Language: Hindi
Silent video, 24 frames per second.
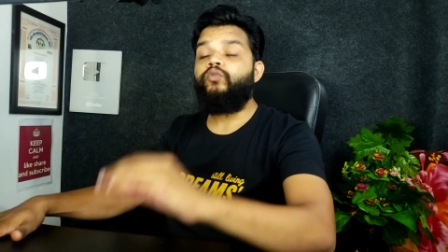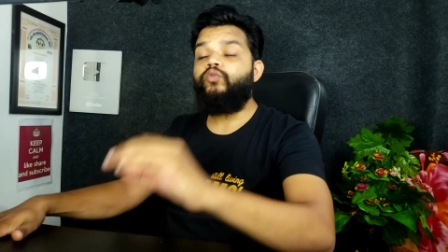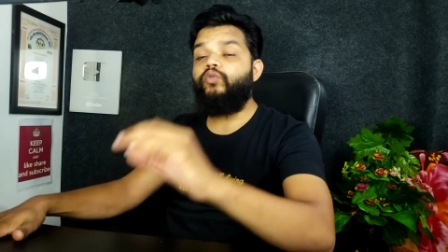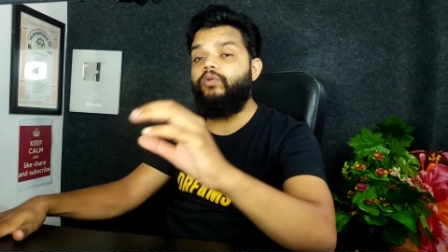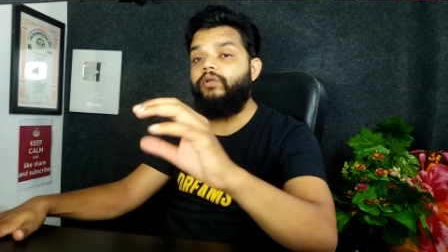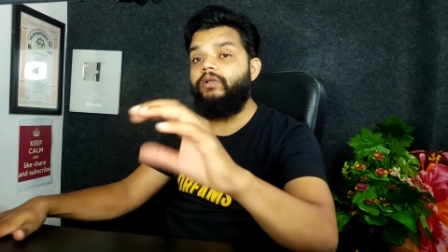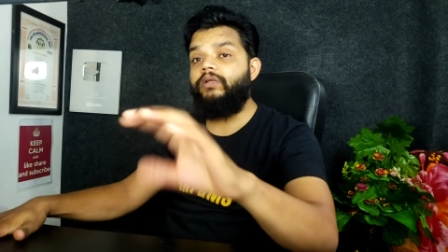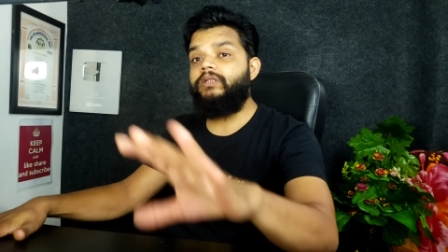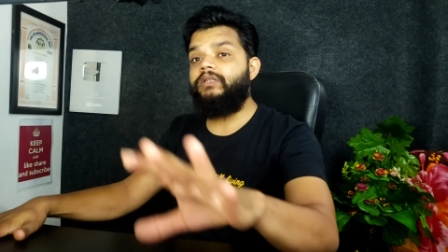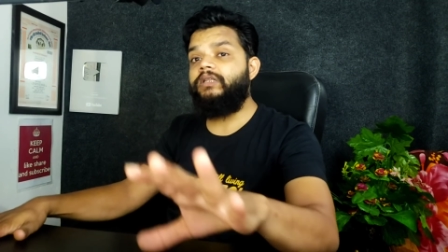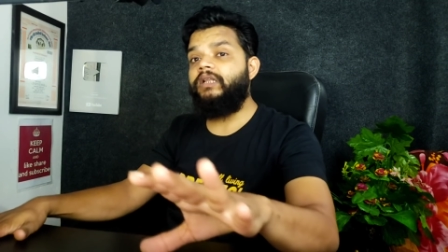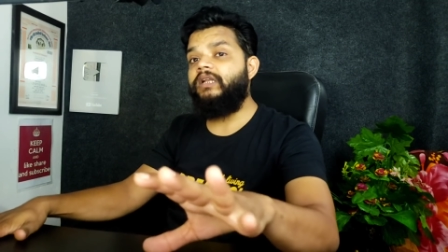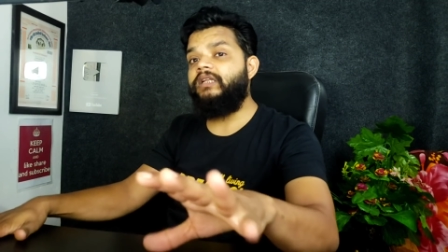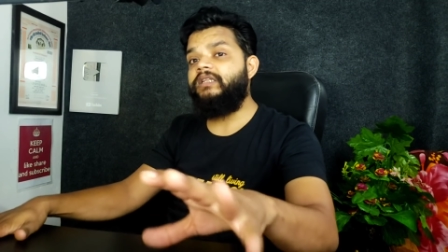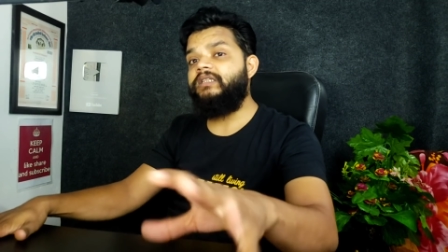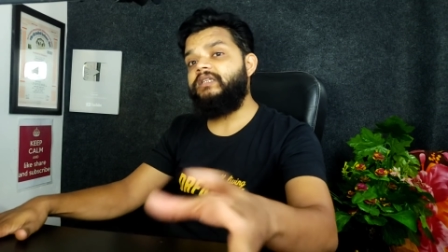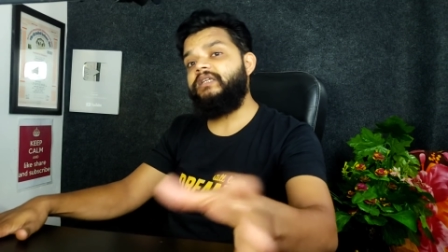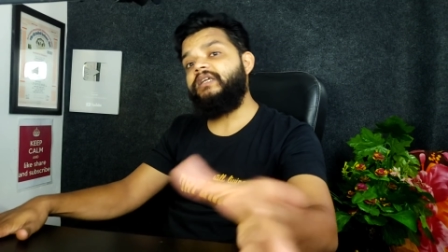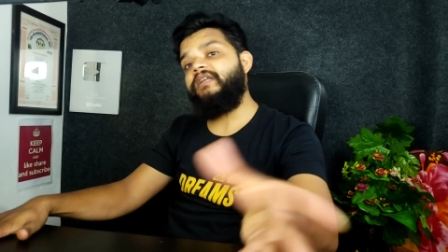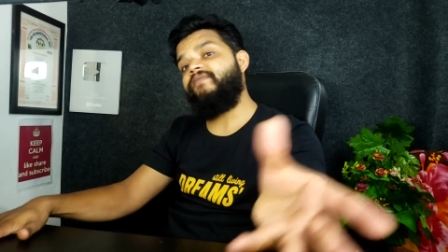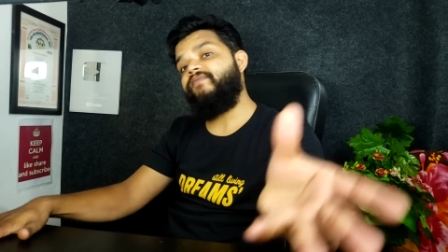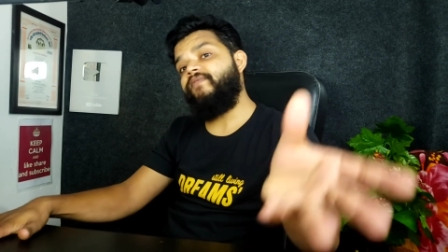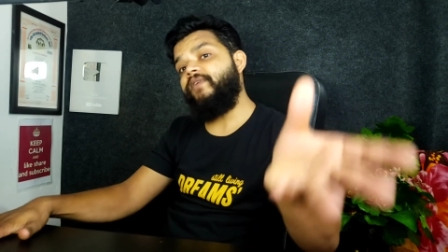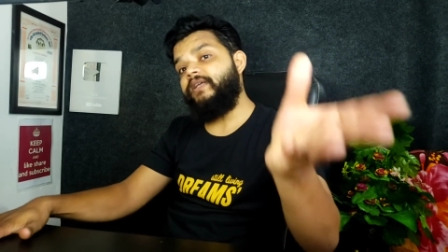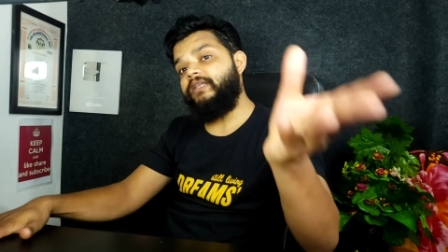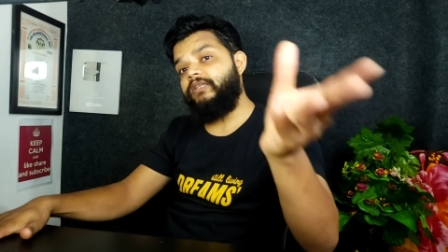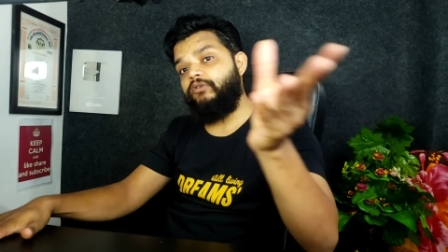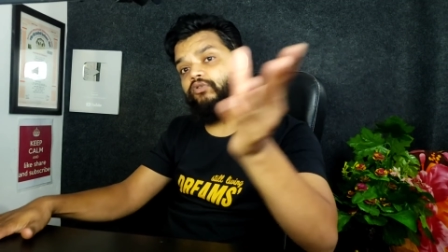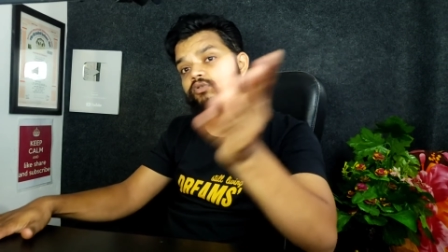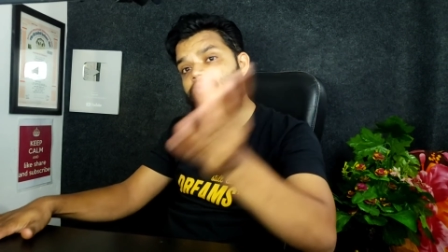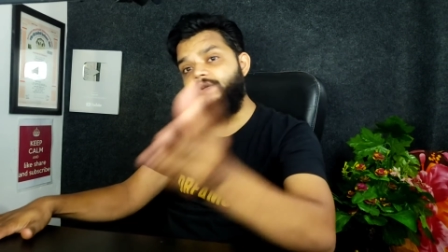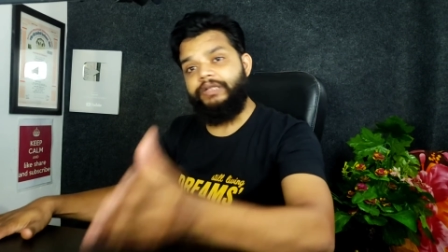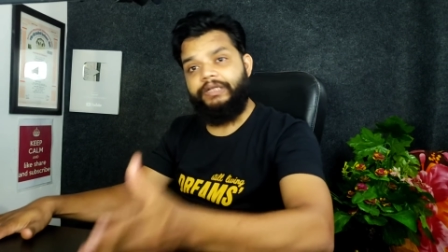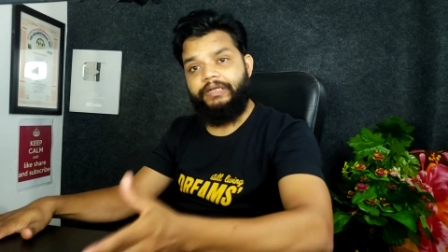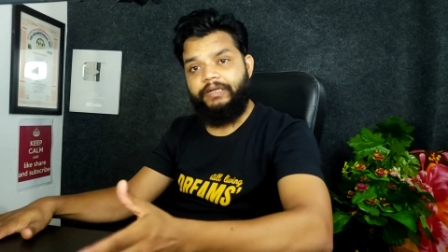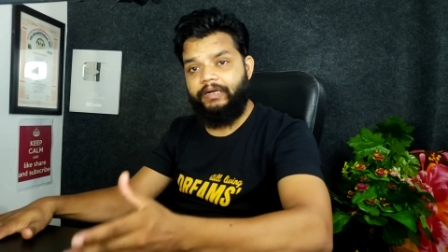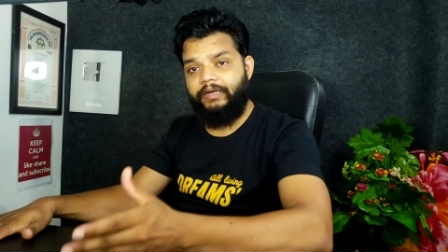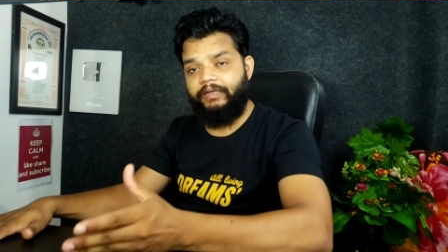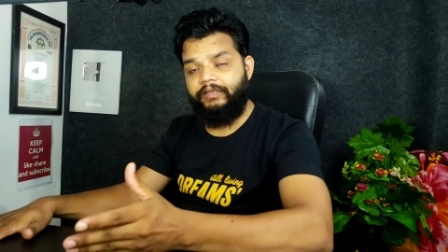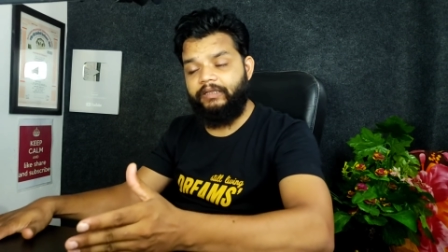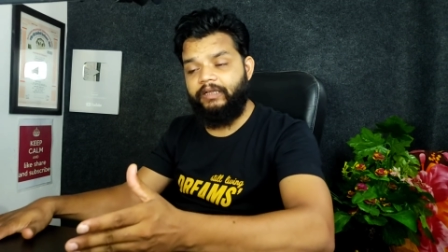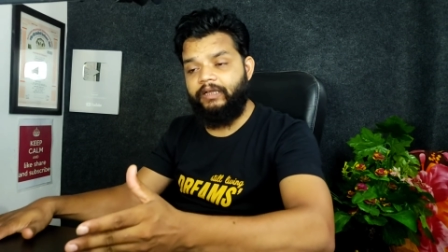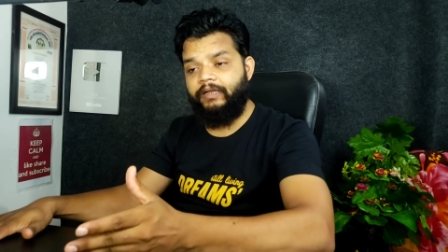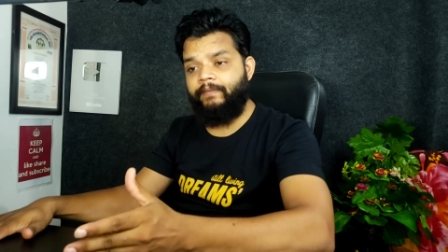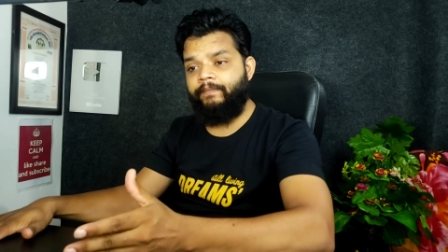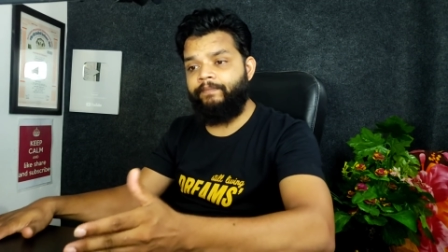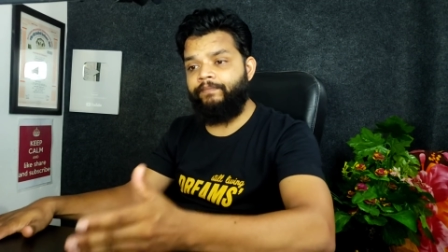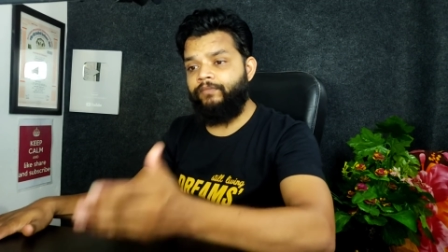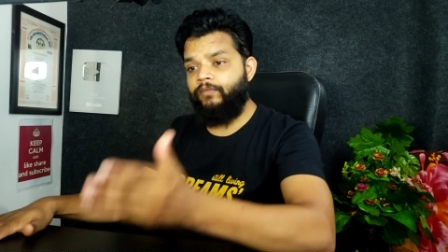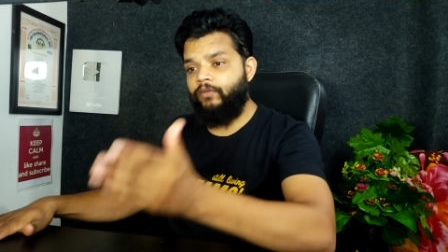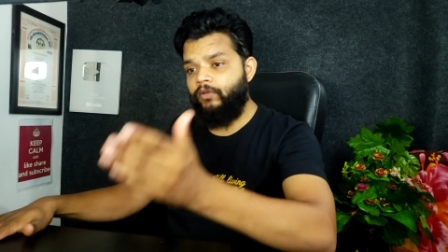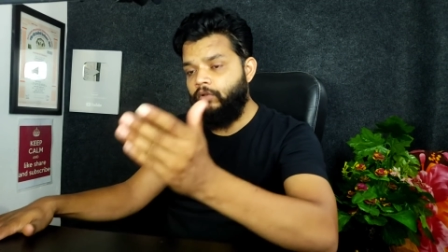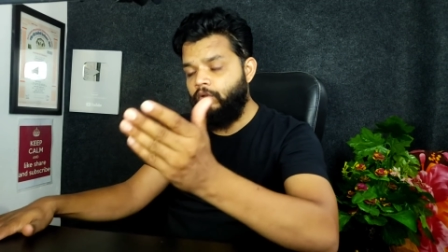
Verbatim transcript: तो इस तरह से इन्फेक्शन को ठीक करता है